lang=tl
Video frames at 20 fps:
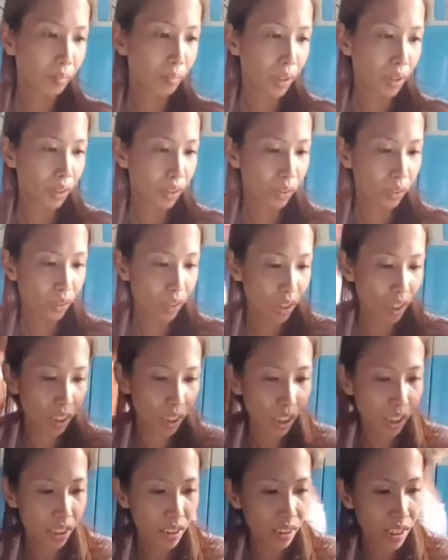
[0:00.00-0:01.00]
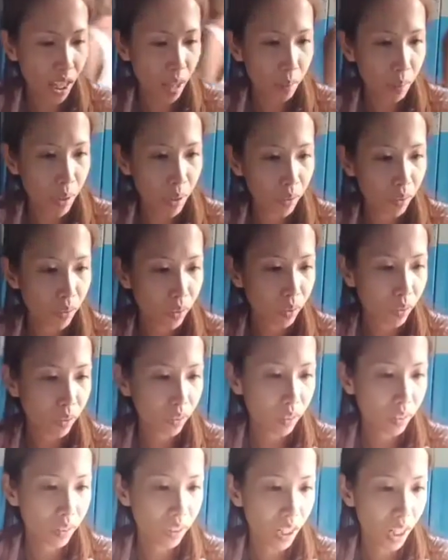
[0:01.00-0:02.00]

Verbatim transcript: May sugar nang kasama yung